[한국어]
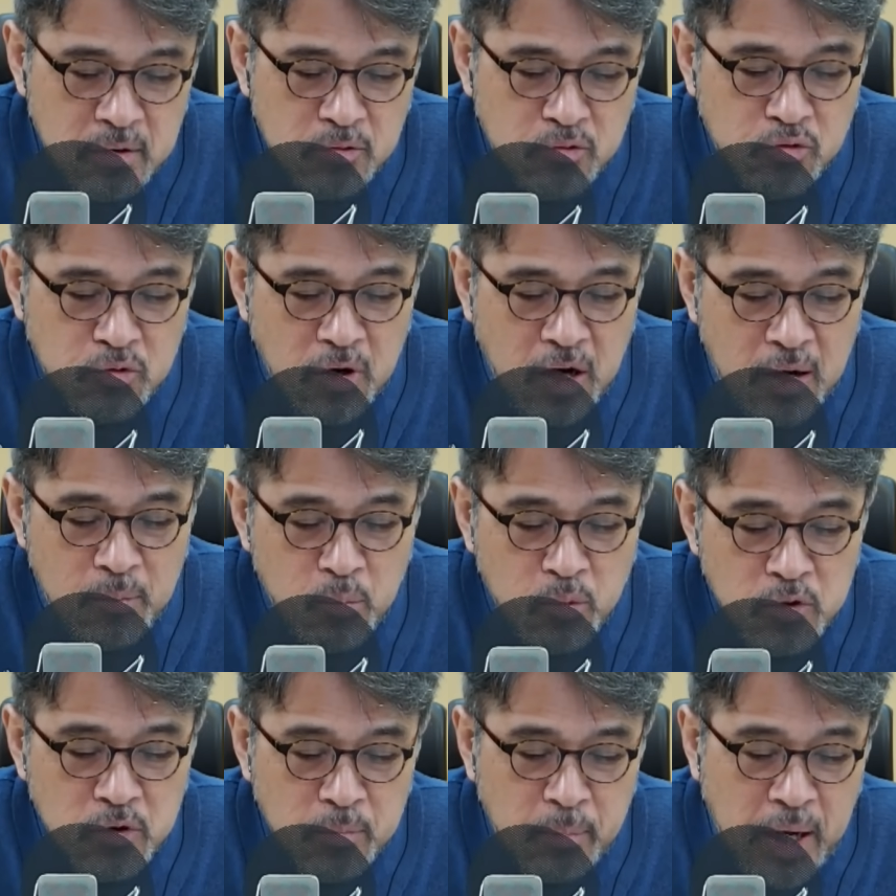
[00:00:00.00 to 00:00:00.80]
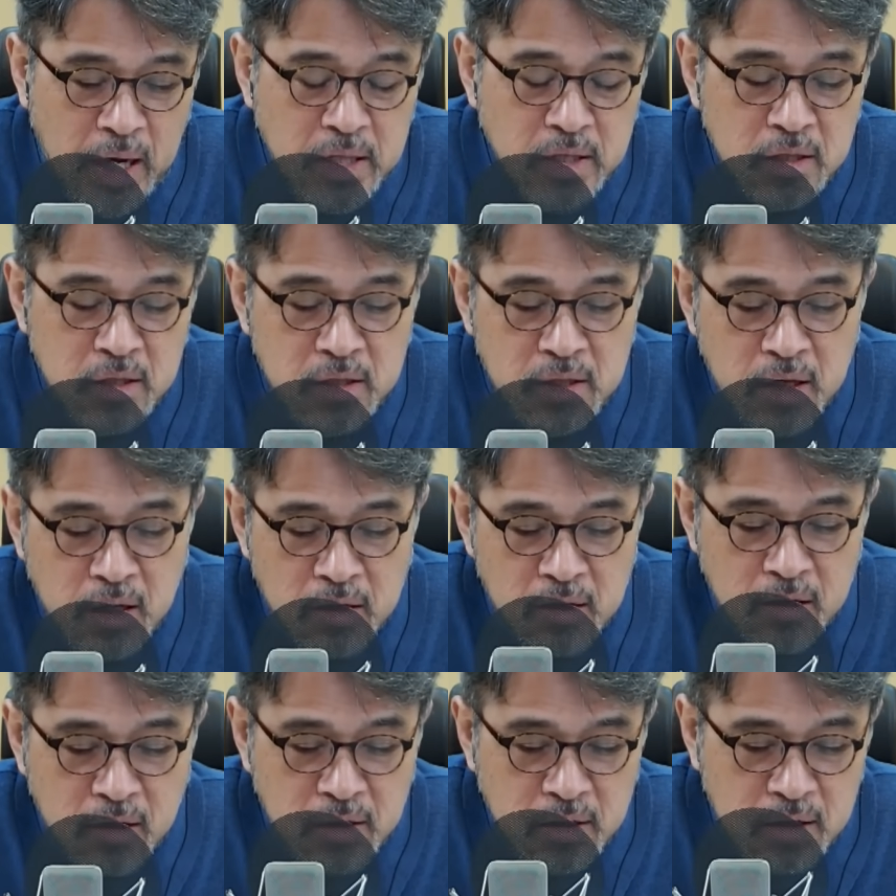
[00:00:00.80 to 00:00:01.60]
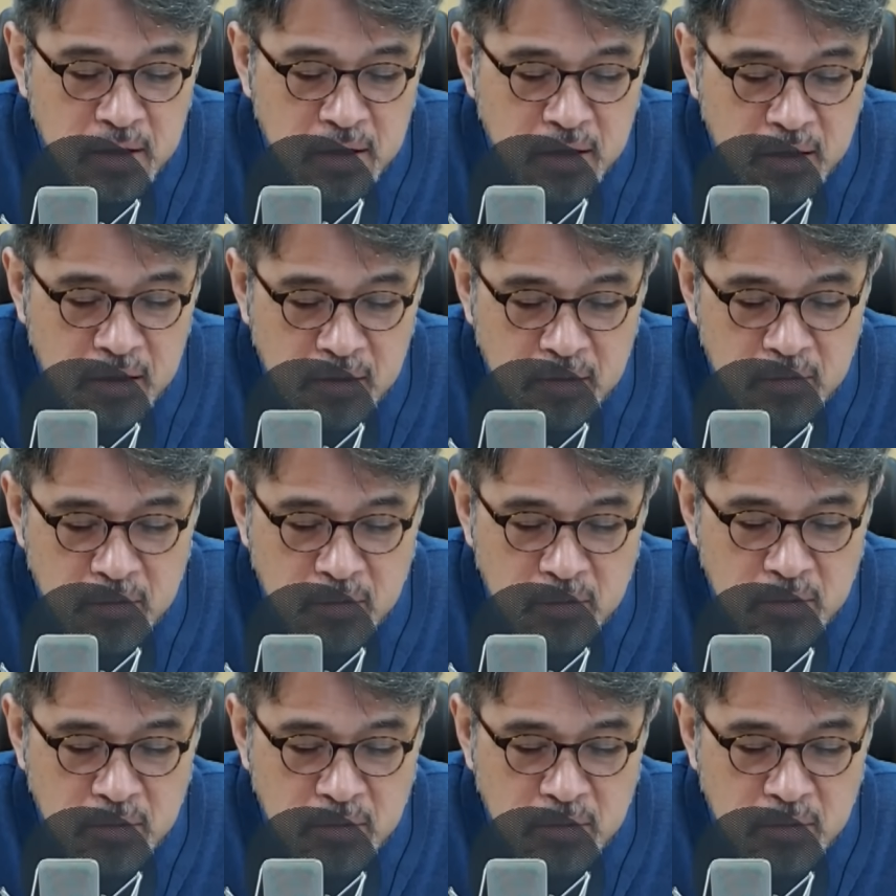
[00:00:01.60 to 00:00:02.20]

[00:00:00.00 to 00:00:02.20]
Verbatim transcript: 국가안보 이제 많이 이야기를 하니까